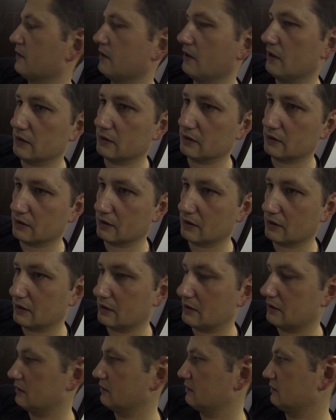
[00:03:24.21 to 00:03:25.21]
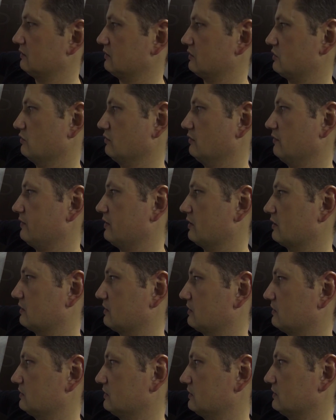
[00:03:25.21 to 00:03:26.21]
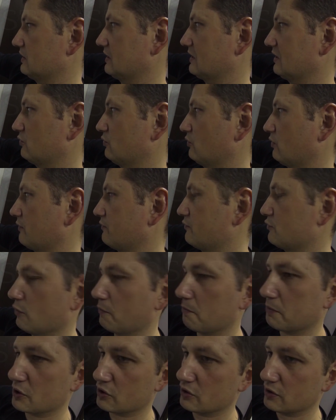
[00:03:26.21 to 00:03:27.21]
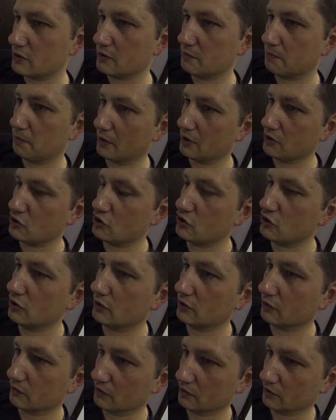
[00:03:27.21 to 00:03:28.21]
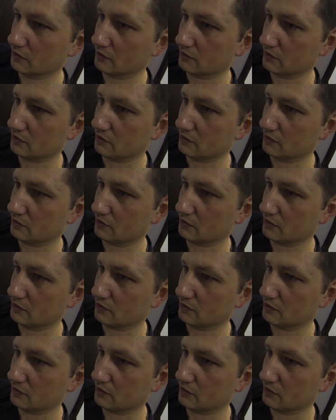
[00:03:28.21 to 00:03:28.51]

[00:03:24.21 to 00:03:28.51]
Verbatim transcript: это человек, который все по жизни просчитывает.